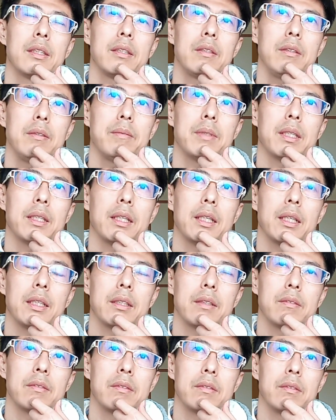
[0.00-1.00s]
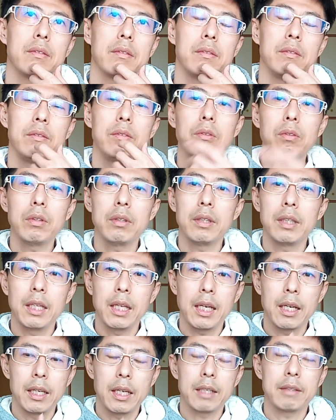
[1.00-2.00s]
例えばあの
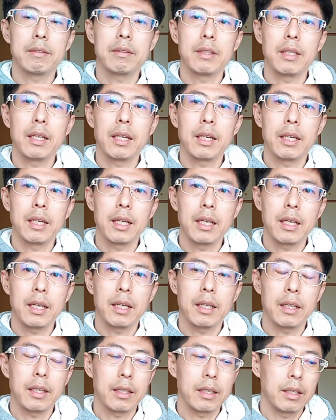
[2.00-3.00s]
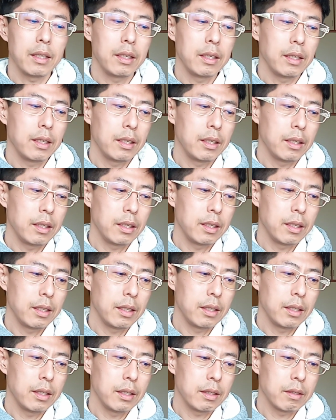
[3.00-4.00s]
ロッテや楽天が、
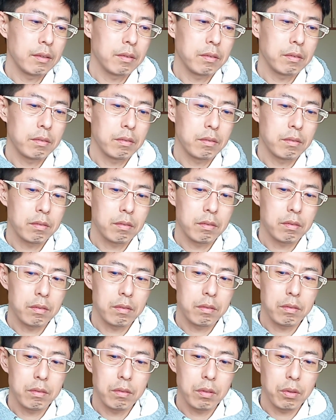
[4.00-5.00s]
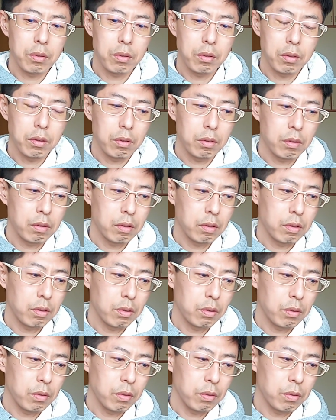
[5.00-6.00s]
えー、っ
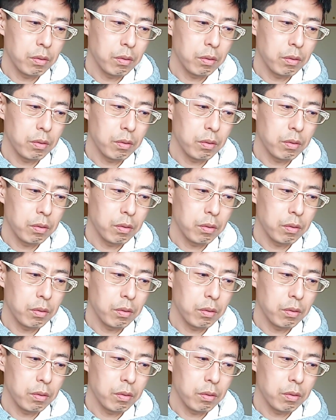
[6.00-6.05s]
と